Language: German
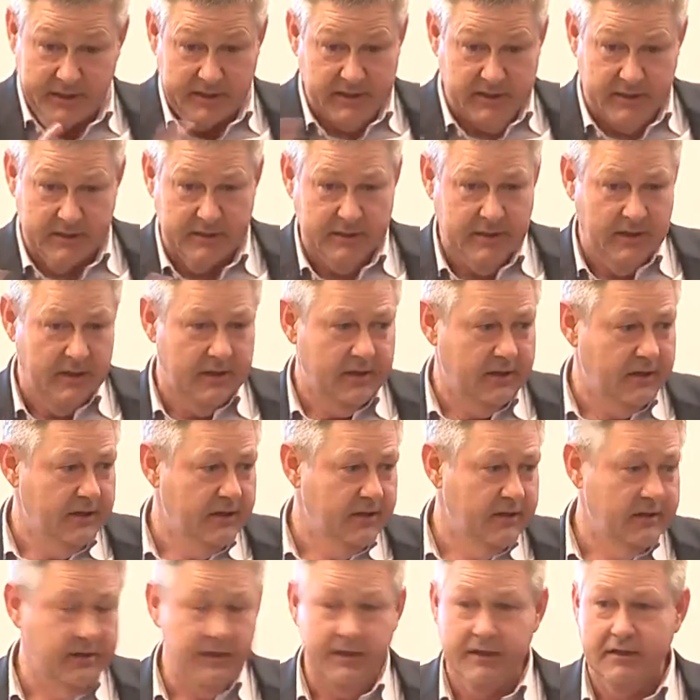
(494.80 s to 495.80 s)
ich nicht.
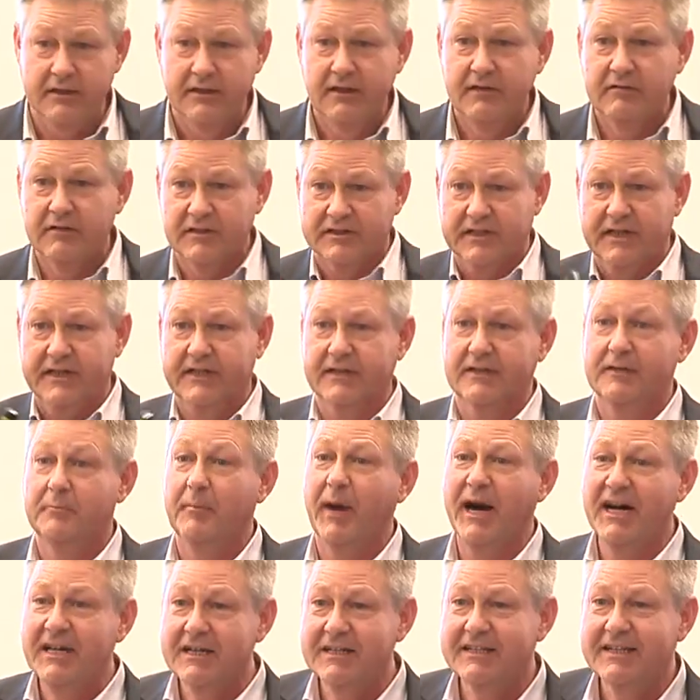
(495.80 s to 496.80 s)
Nee, was hat er
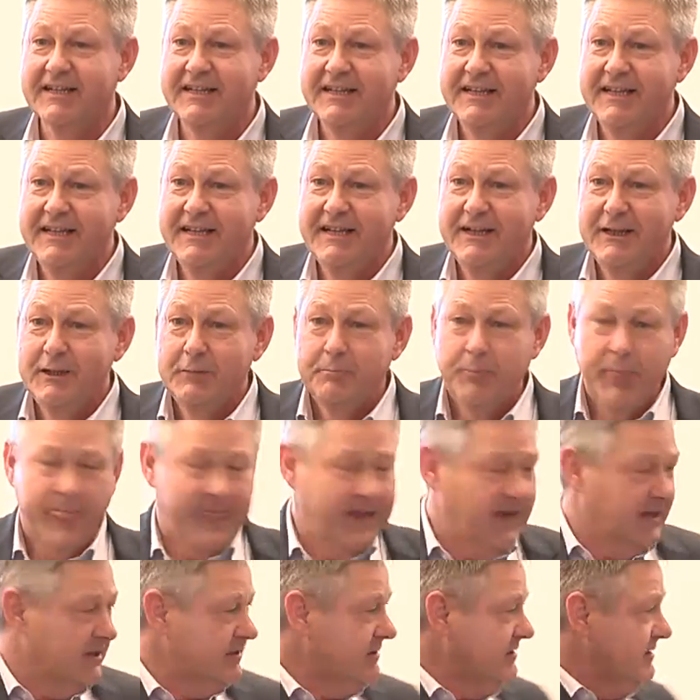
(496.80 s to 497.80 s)
gemacht?
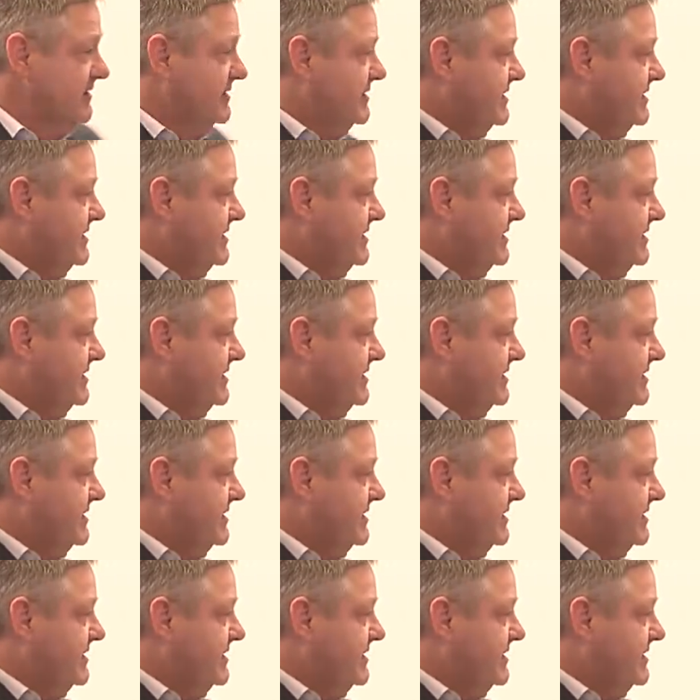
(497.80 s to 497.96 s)
Er hat eine